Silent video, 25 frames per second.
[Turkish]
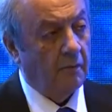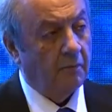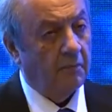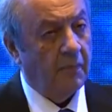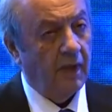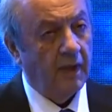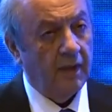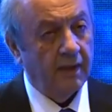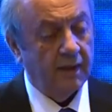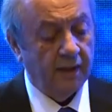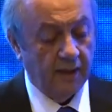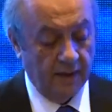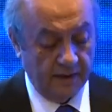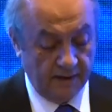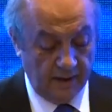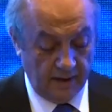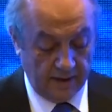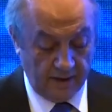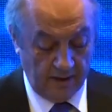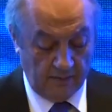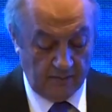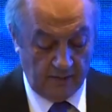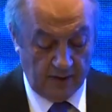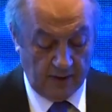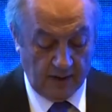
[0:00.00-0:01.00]
Belediye
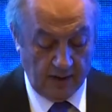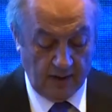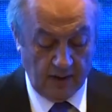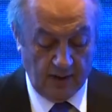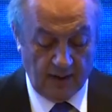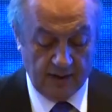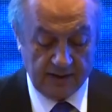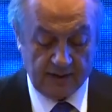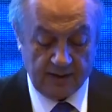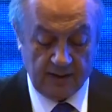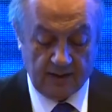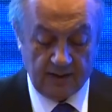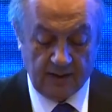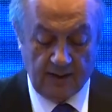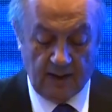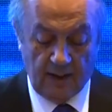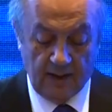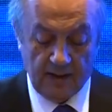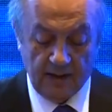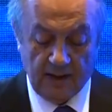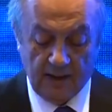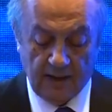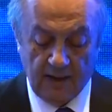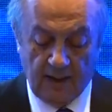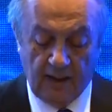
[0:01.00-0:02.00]
seçimleri aslında
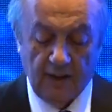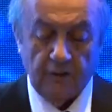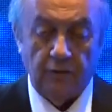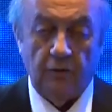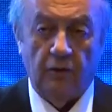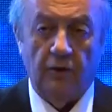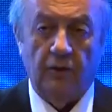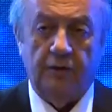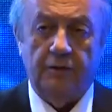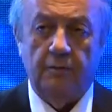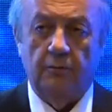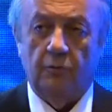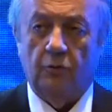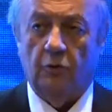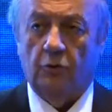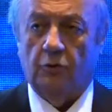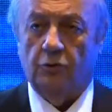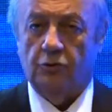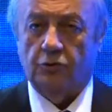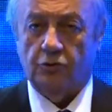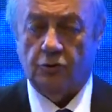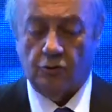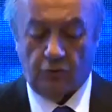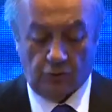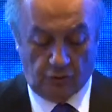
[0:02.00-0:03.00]
yerel yönetim
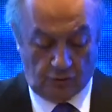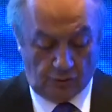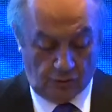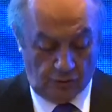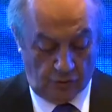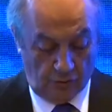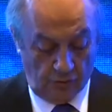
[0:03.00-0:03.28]
konusudur